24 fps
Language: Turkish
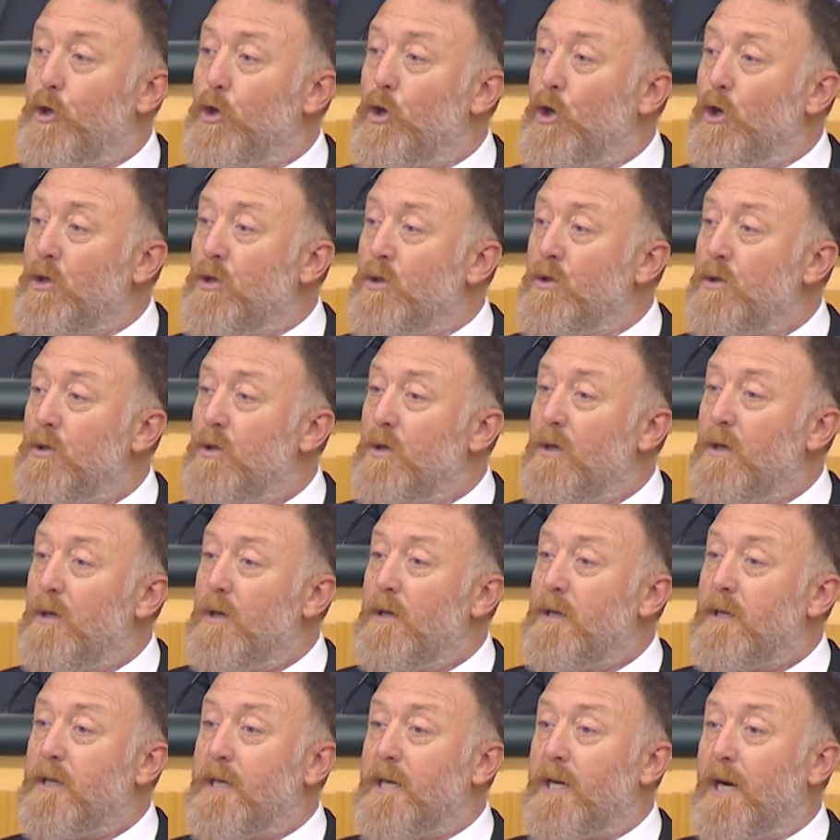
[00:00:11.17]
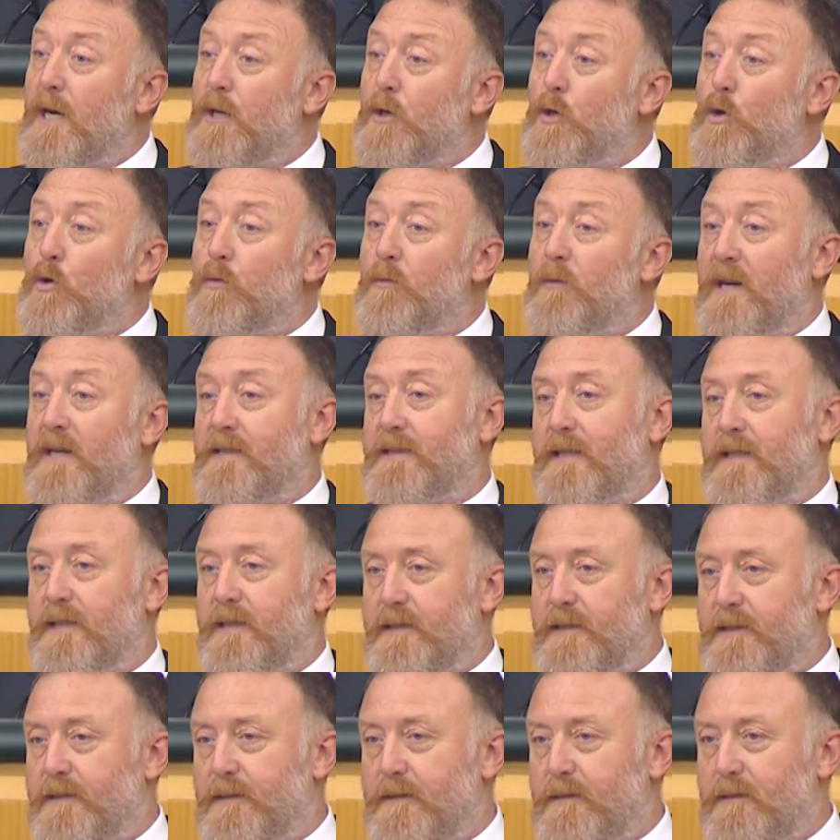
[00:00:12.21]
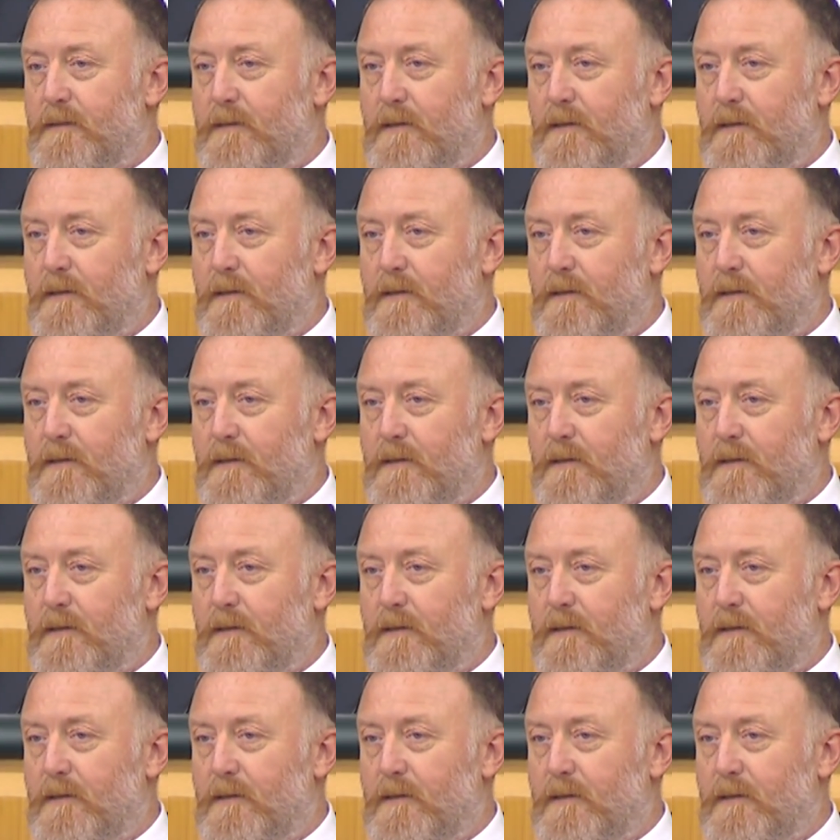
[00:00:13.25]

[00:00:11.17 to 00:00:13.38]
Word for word: gün kayyum atarız.